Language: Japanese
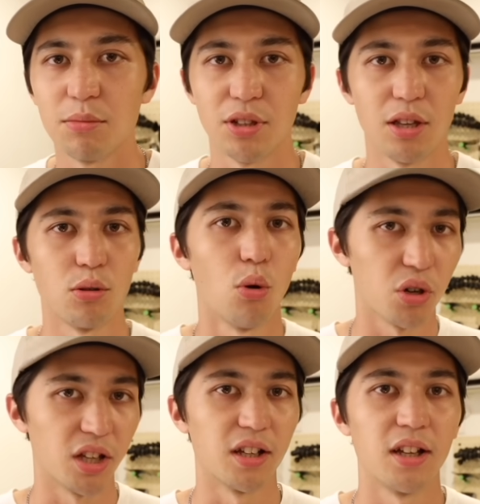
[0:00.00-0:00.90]
にもね大
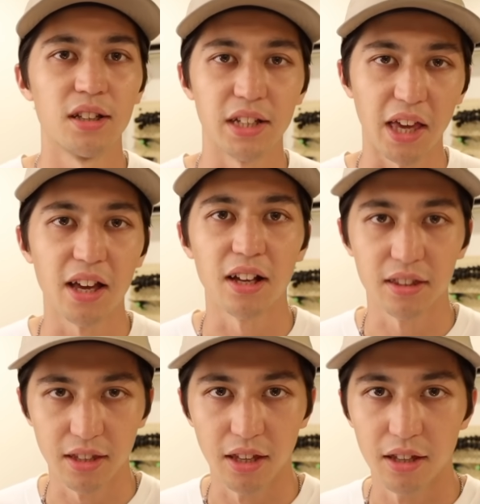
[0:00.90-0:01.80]
きな打撃があっ
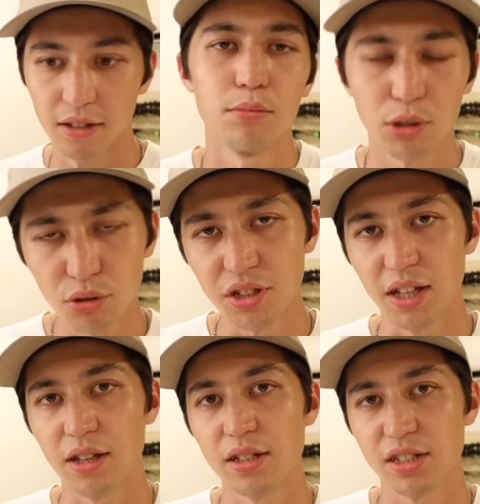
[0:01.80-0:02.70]
て、まあ、特に
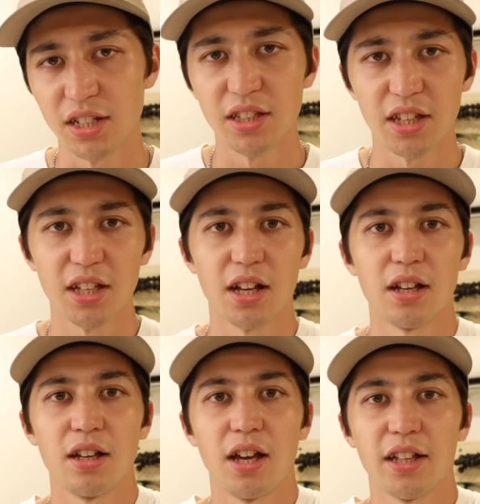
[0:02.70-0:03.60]
ね資金的な
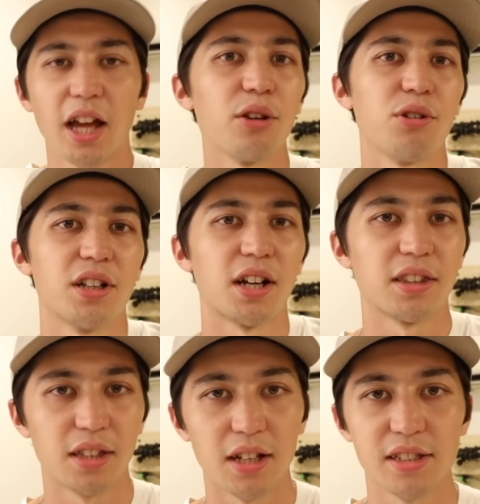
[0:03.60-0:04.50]
体力がなかっ
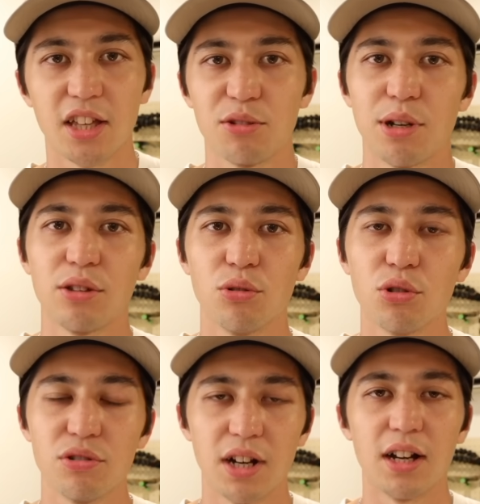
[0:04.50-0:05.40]
たスケートブランドの
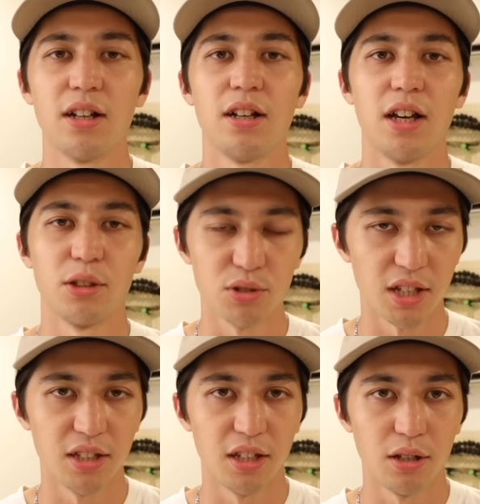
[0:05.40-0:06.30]
多くが倒
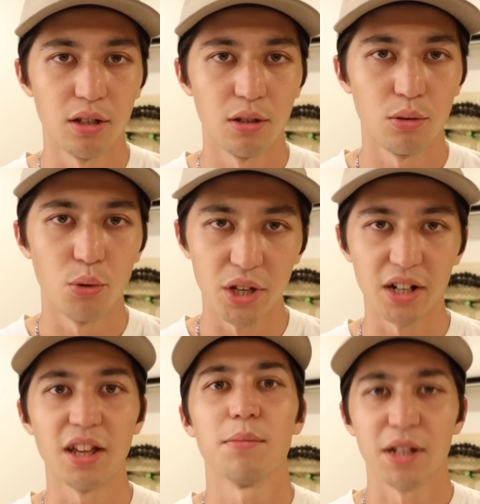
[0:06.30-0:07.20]
産に追いや
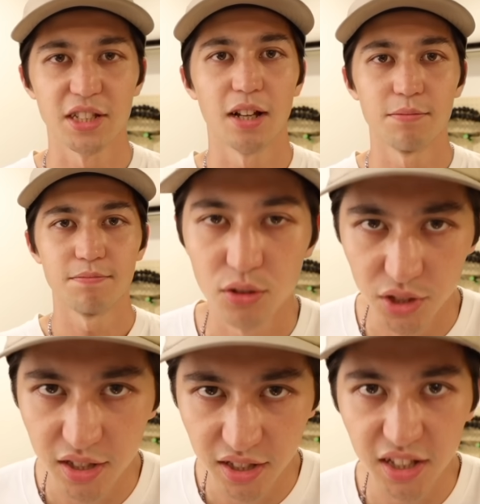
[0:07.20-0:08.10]
られましたそし
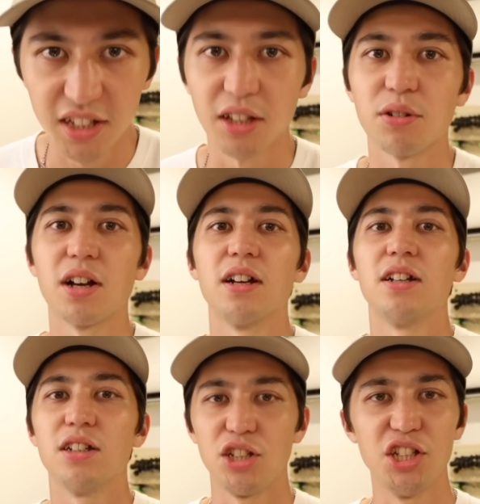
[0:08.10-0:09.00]
て次に来たのが
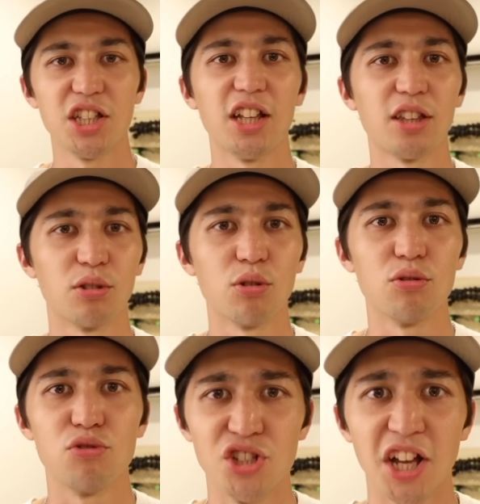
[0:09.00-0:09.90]
インターネットの
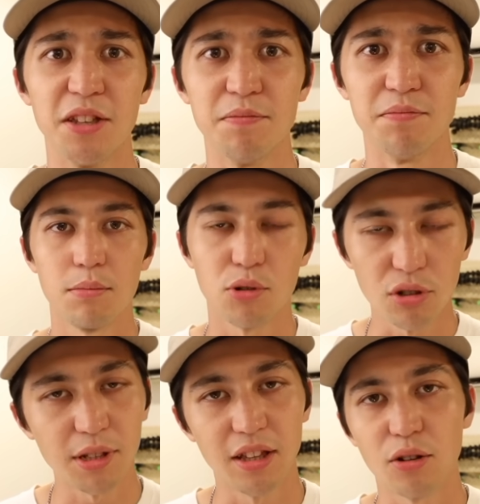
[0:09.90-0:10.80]
時代こ
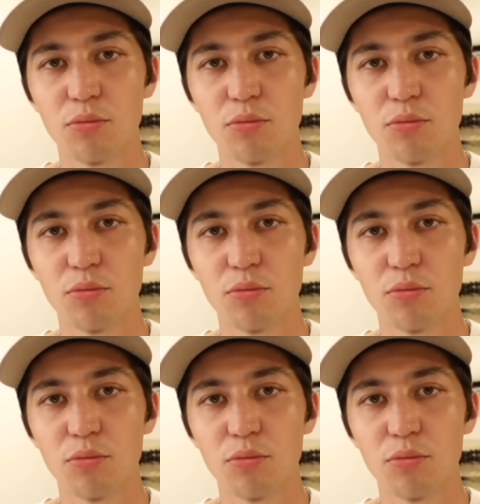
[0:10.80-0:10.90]
れまでね、